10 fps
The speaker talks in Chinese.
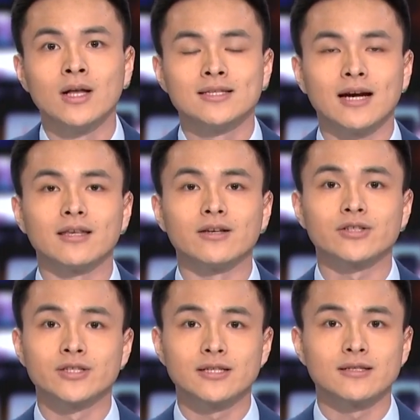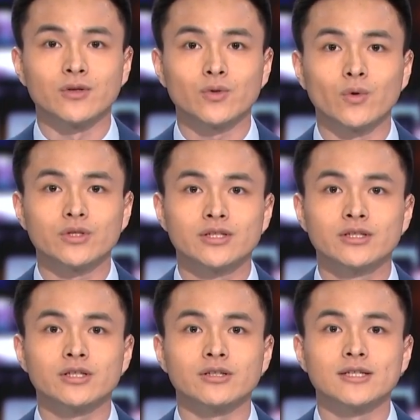将以实际行动支
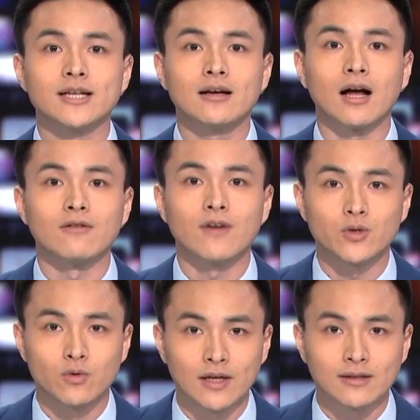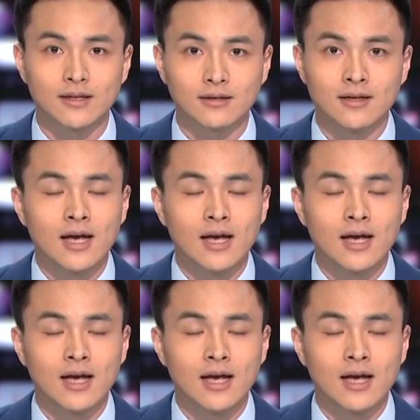持香港繁荣稳定，